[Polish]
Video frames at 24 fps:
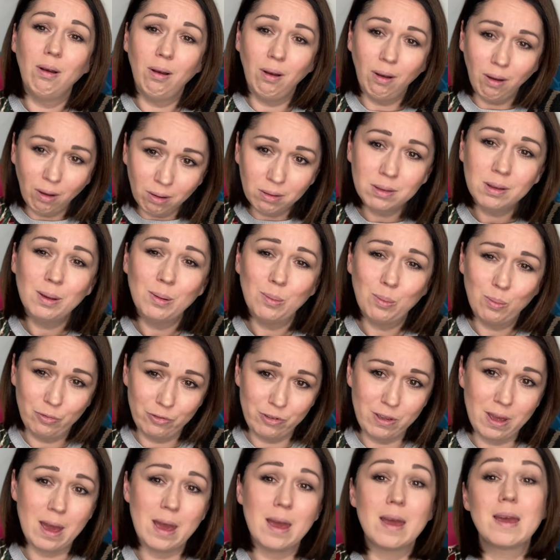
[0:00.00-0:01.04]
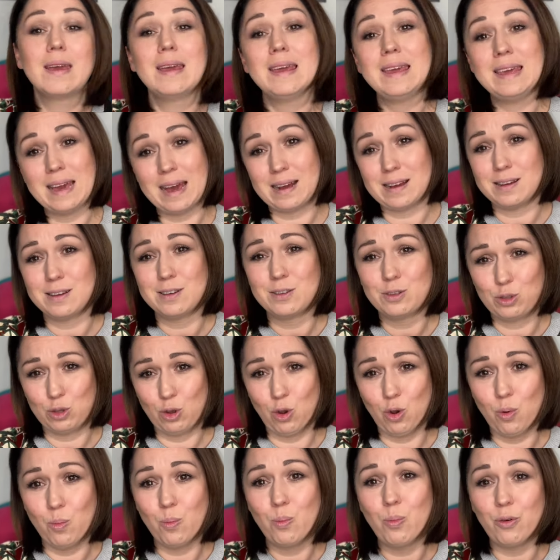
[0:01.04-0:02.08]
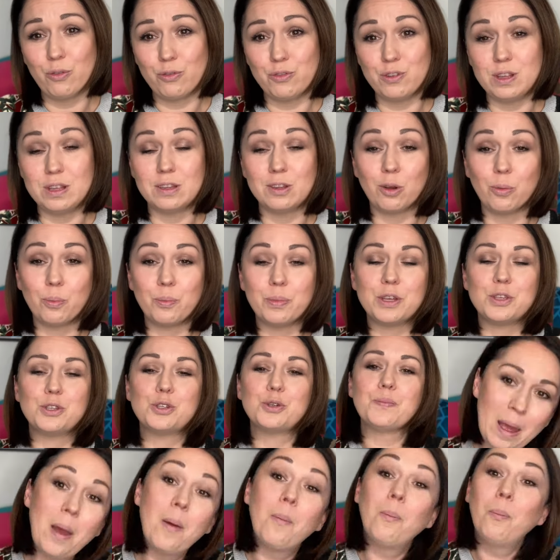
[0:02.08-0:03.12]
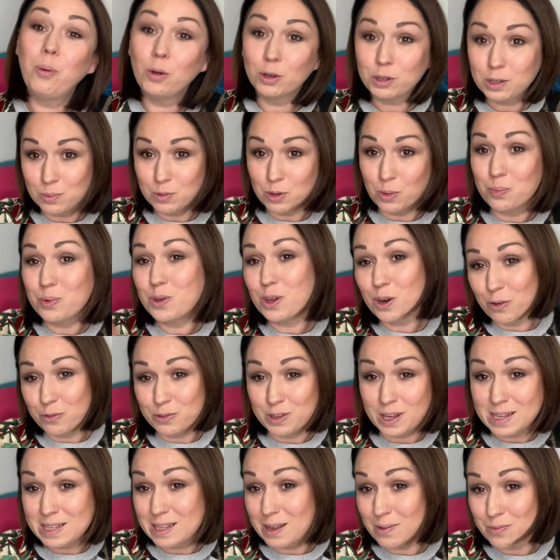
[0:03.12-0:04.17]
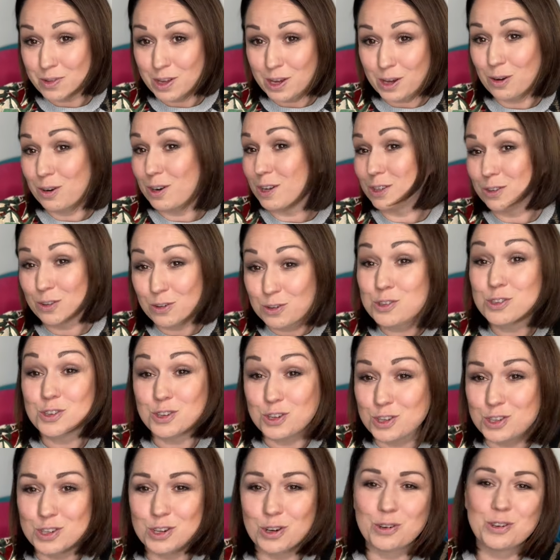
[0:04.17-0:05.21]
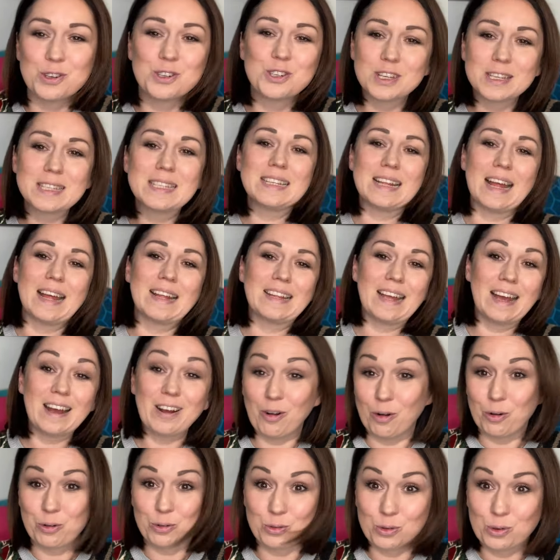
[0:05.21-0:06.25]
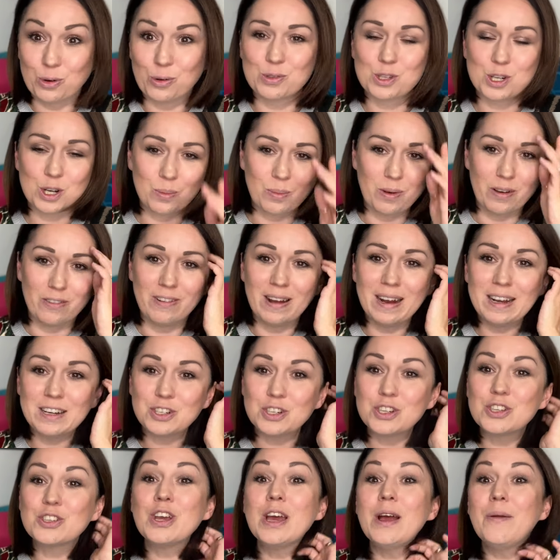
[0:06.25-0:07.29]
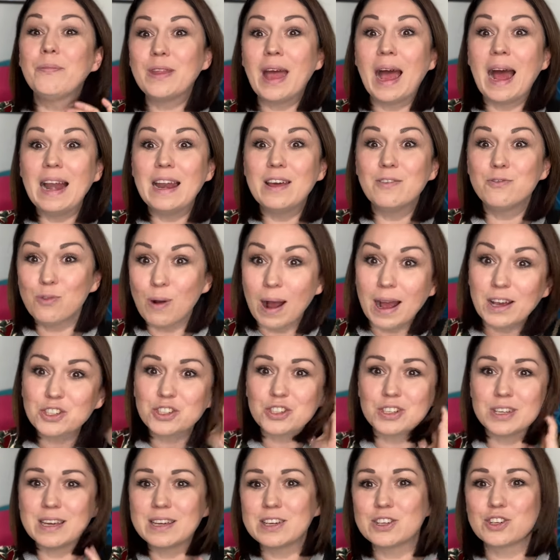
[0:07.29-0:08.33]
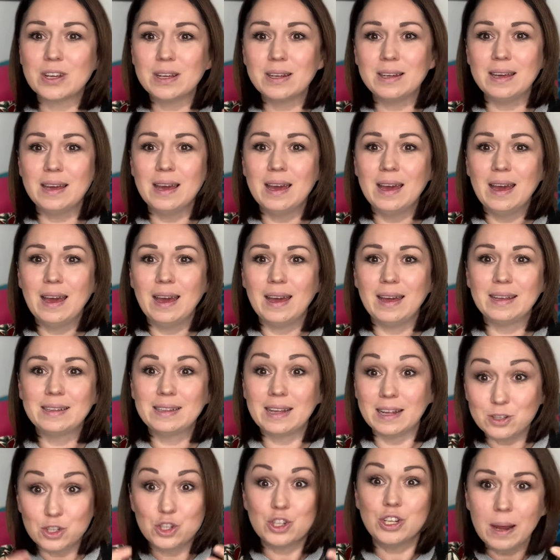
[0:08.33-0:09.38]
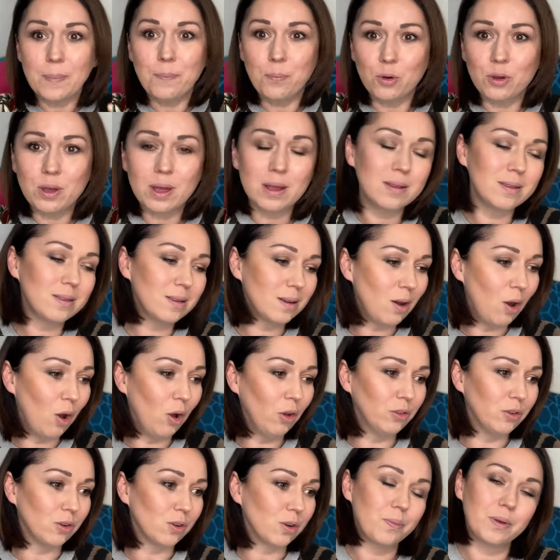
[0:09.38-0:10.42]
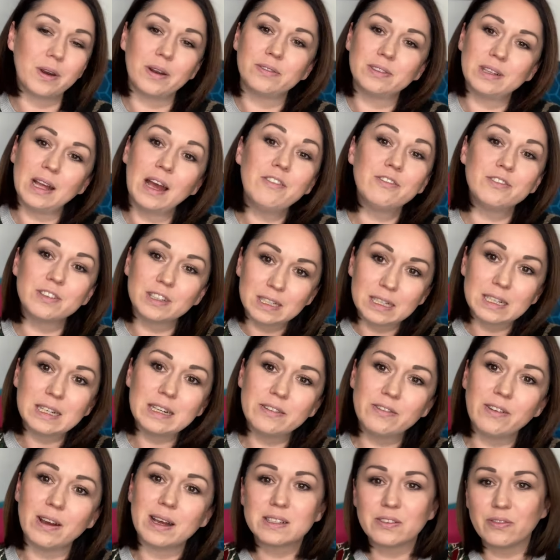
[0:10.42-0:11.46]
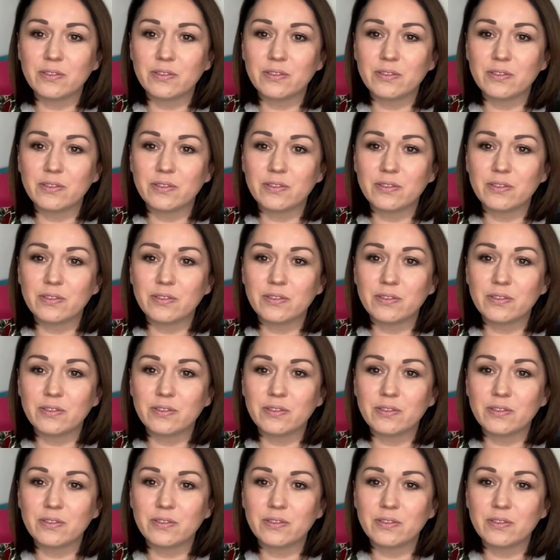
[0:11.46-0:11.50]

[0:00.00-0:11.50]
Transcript: on wie, jak to powinno być. Potem dopiero w następnej kolejności idzie ojczyzna, tak, o którą trzeba walczyć. No ale właśnie, jeżeli e, ten źle pojęty honor, prawda, wygrywa z